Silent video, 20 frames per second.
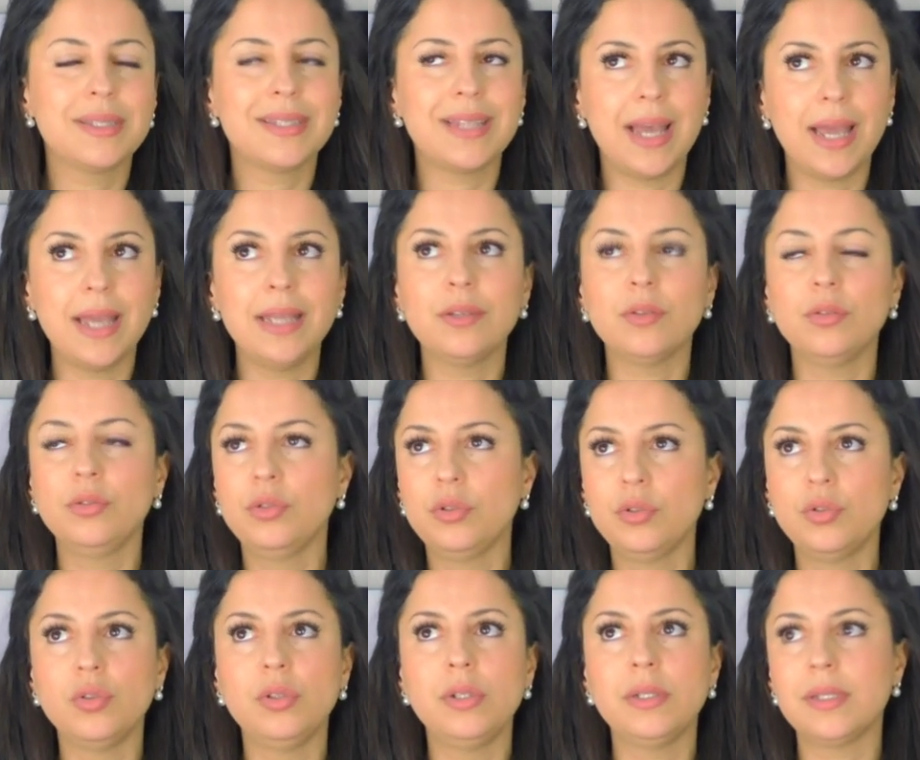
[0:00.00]
Zeit und
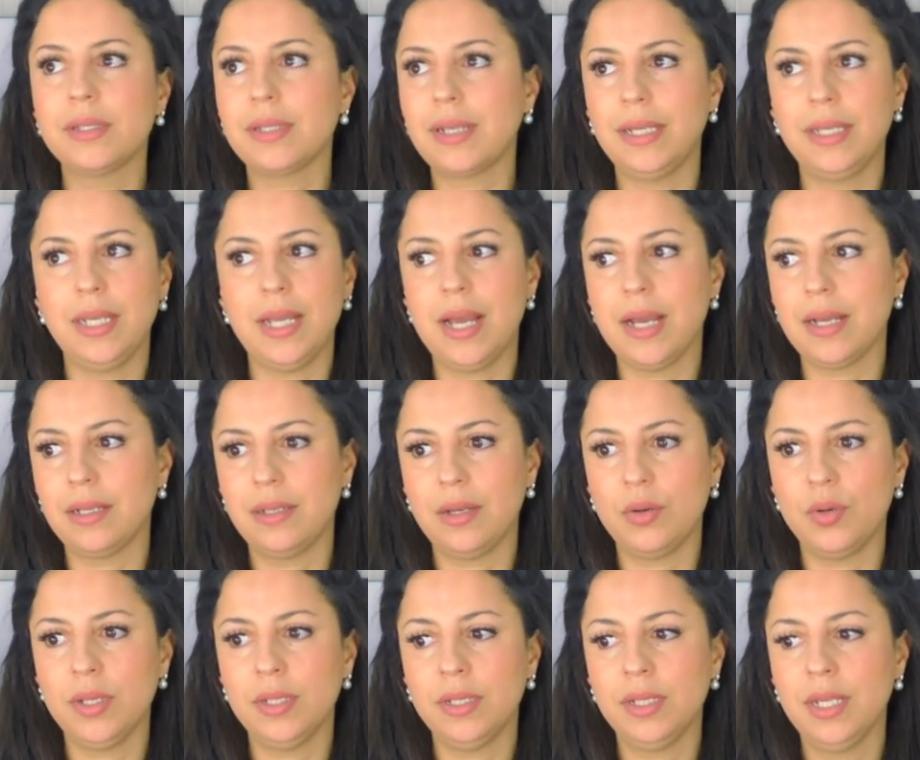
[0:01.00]
Geduld, das kann Jahre
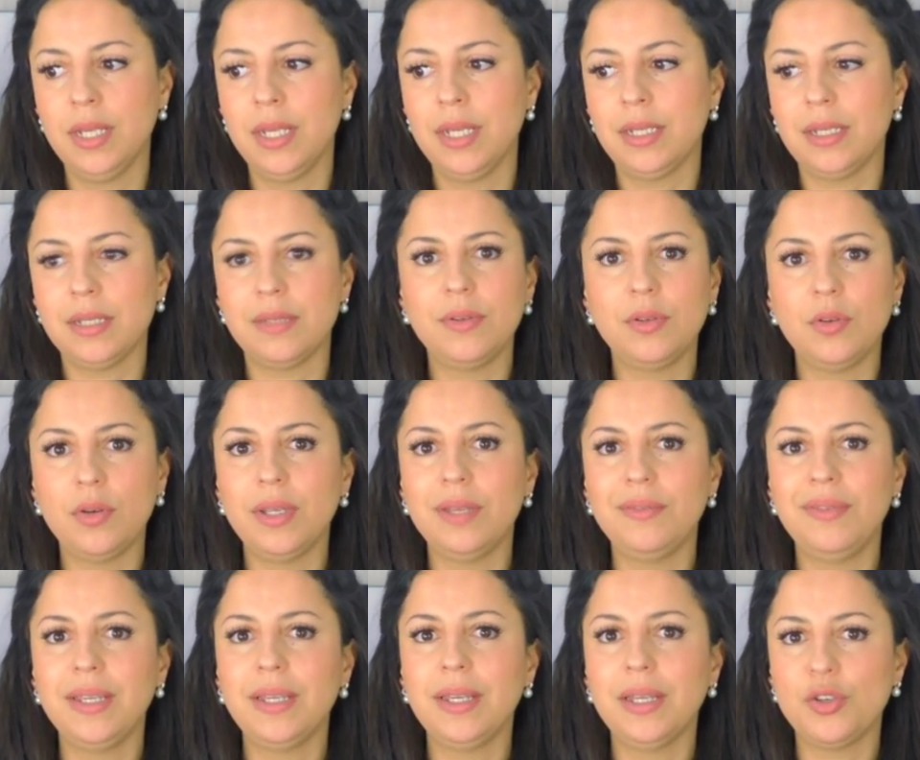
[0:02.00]
dauern, dass wir
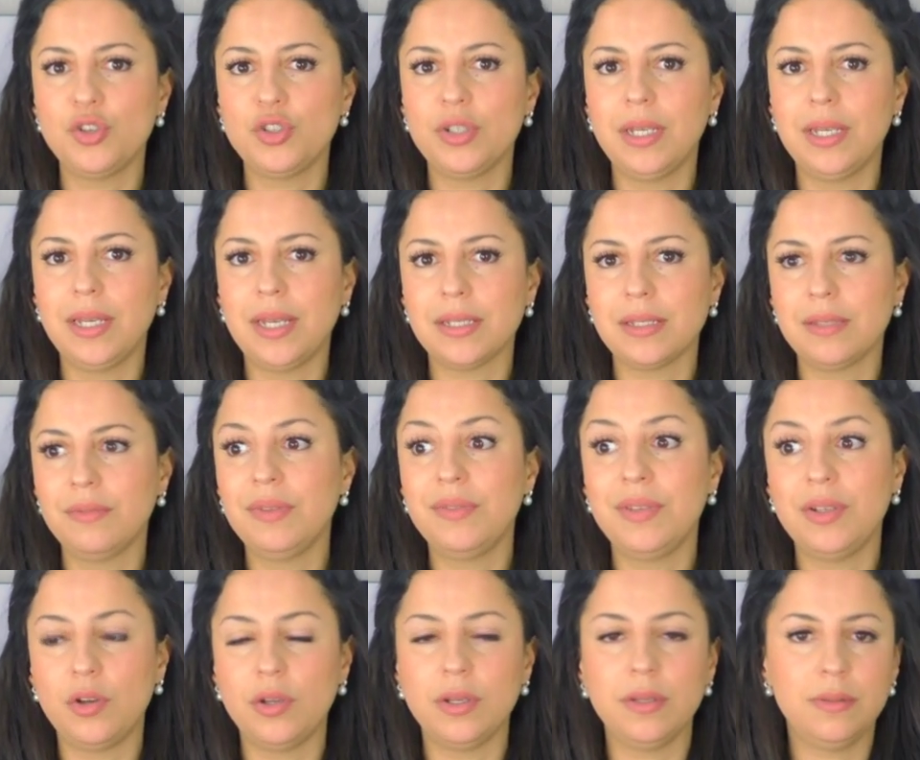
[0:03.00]
neue Wege entstehen lassen, wie
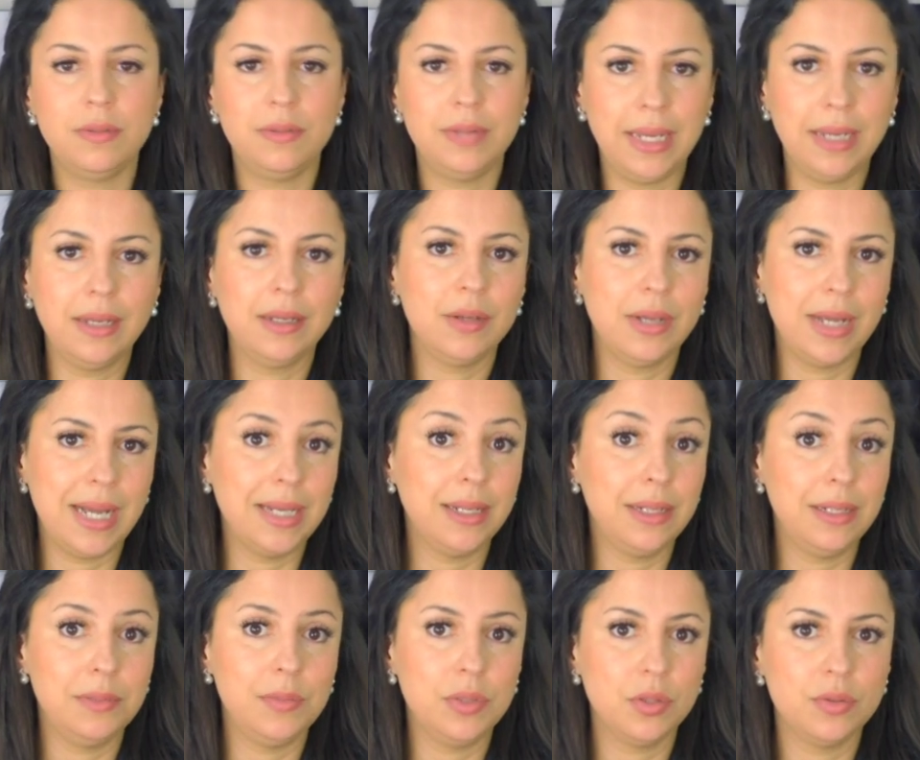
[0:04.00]
wir denken,
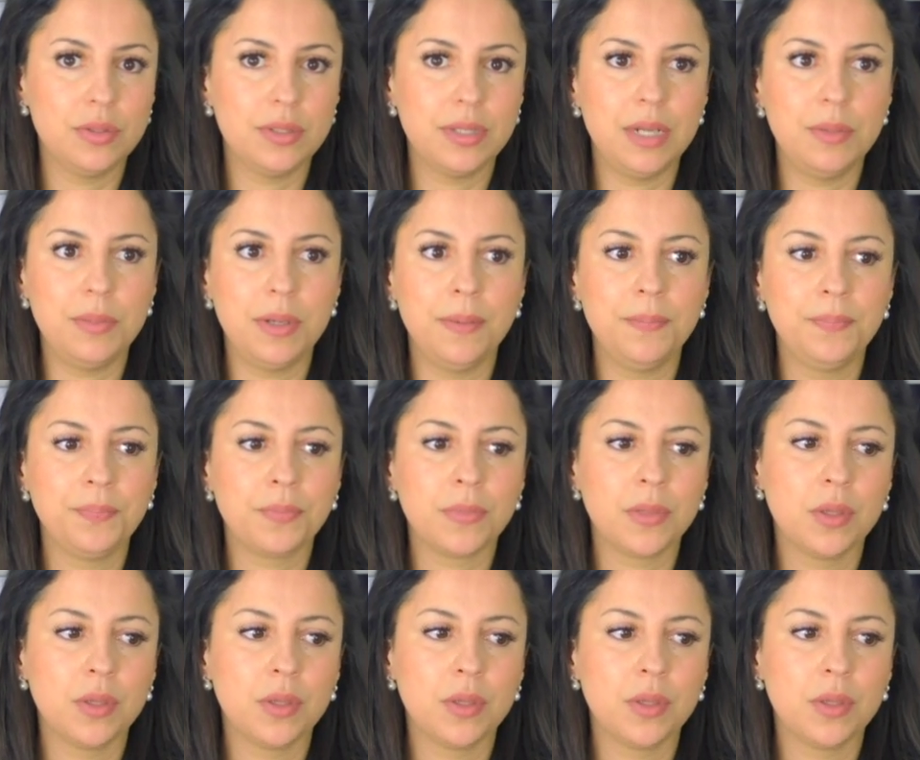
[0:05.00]
handeln mit uns selber.